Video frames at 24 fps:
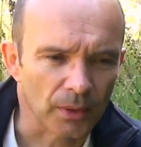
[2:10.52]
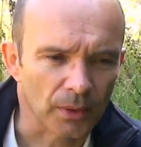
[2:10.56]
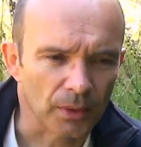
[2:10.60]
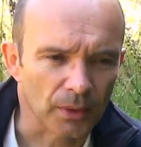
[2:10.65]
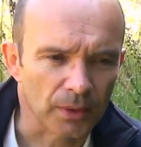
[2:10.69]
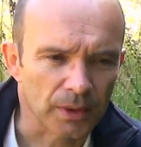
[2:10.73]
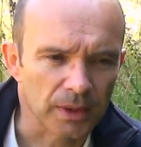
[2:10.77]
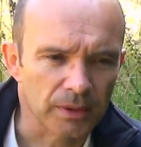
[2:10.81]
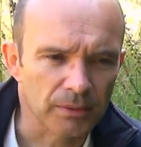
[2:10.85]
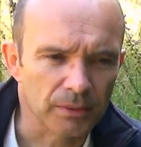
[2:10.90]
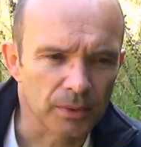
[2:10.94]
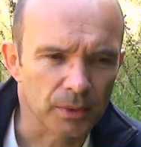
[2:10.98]

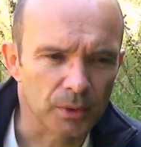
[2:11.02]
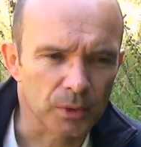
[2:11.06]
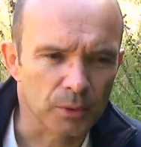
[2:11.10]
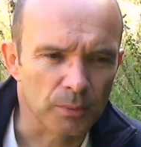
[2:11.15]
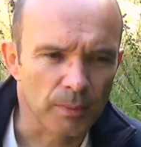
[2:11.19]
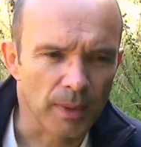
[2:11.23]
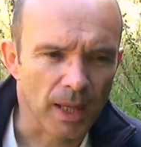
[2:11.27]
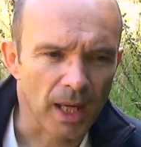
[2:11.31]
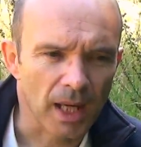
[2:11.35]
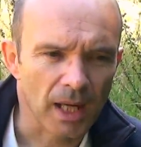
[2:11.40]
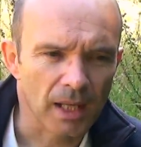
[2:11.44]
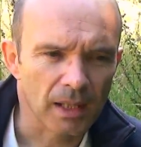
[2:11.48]
au niveau du
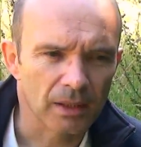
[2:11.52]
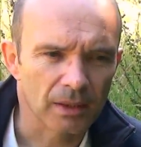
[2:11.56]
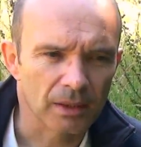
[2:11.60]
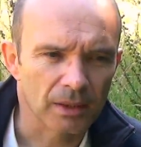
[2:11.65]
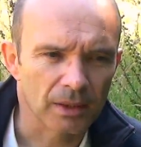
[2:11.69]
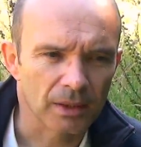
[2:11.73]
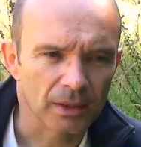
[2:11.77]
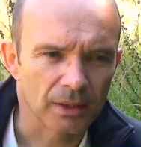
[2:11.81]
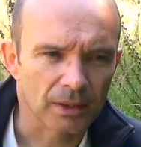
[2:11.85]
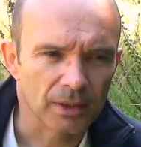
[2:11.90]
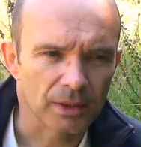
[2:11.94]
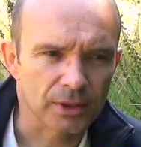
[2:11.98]

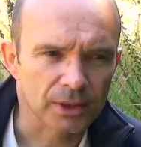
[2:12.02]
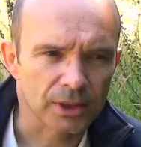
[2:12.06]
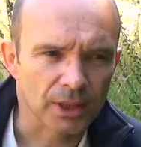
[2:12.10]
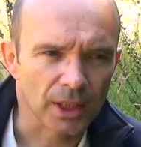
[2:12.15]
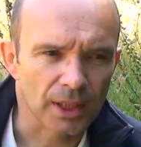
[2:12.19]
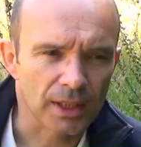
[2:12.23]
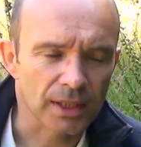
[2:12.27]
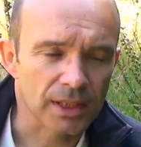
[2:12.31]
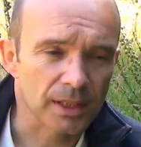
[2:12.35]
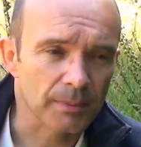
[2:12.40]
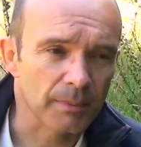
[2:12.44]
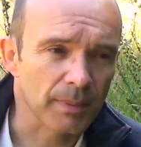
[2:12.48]
bal,
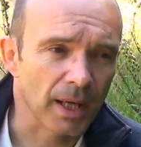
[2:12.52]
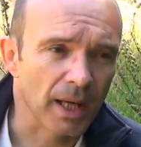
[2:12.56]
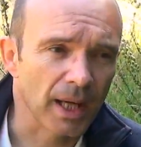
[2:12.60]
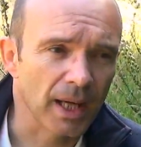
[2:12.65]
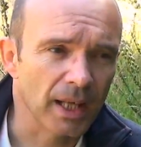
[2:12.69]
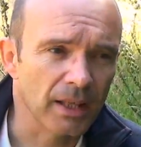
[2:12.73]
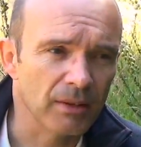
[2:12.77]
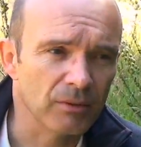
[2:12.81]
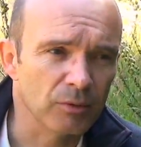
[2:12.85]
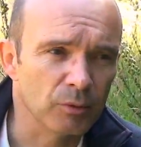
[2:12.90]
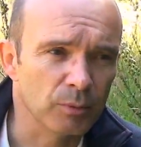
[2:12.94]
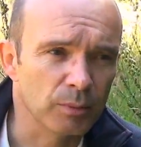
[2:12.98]
c'est
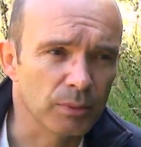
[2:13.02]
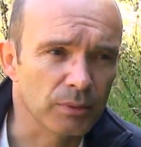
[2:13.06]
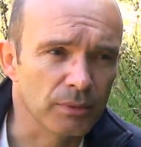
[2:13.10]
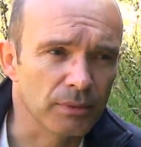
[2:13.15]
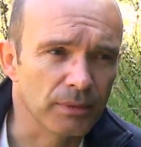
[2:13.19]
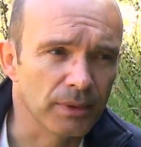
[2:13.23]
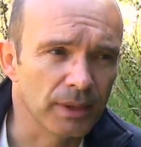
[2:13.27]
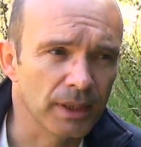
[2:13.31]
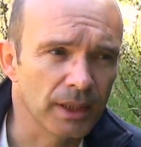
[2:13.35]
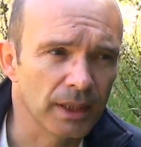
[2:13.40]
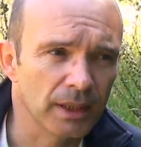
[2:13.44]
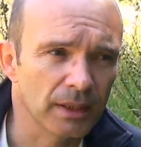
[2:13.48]
pareil, vous
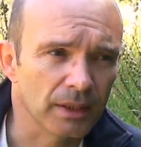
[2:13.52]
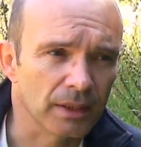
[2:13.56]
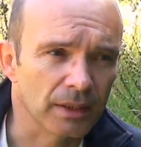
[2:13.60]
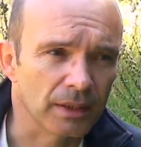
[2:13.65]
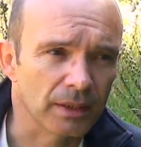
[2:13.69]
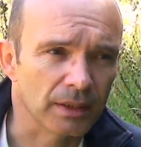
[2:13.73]
pouvez